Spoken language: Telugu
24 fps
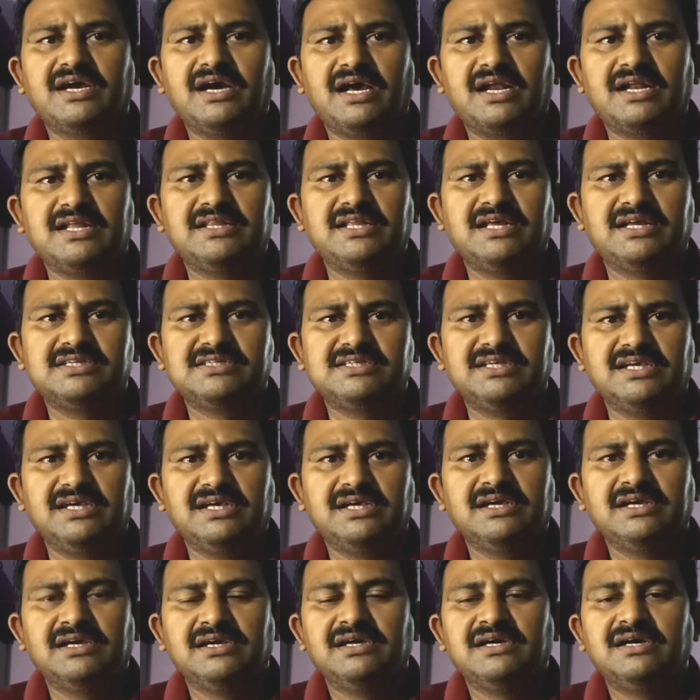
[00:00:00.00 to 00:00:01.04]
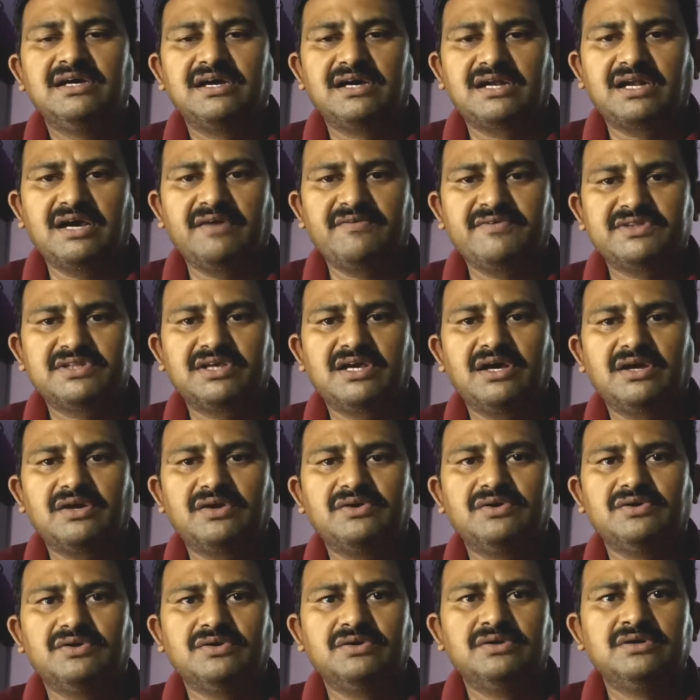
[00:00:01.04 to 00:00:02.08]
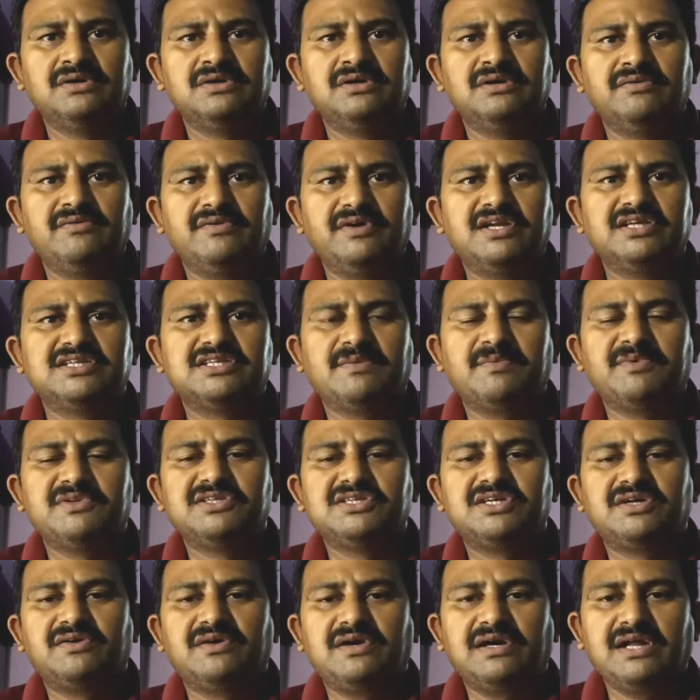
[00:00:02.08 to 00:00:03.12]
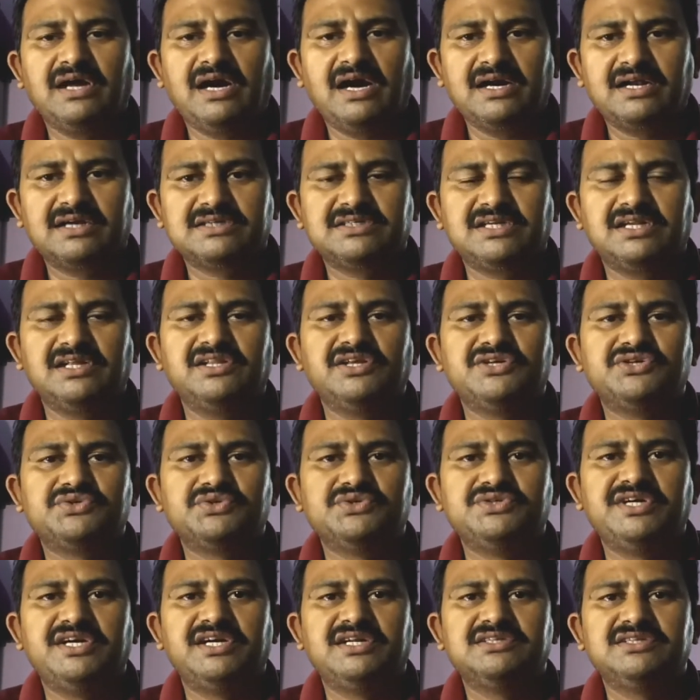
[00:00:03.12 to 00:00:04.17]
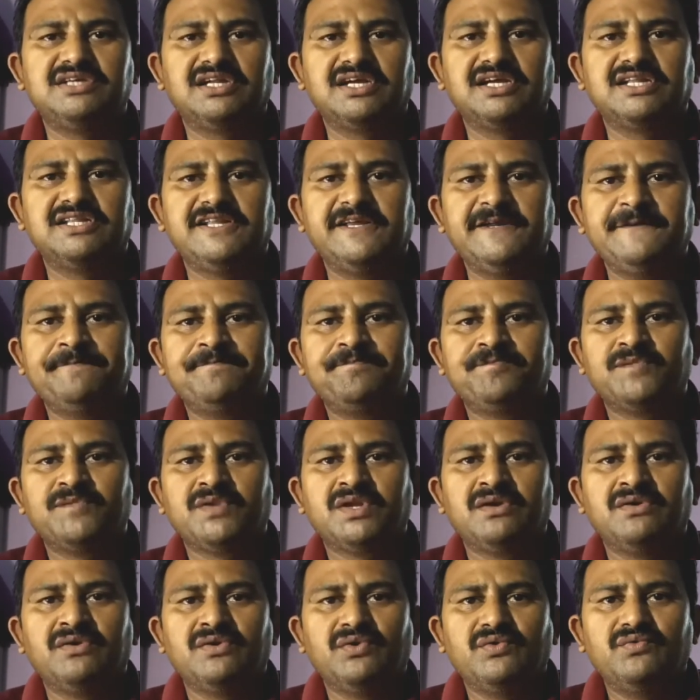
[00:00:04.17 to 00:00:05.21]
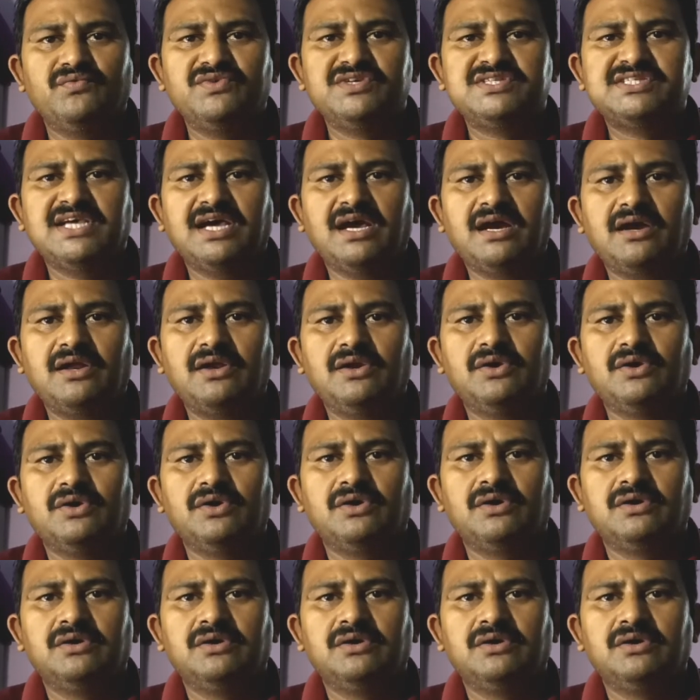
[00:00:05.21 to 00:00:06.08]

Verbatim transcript: కార్యదర్శి రావత్ గారు వీటికి సంబంధించినటువంటి ఆర్డర్స్ అనేది ఇష్యూ చేయడం జరిగింది విశాఖలో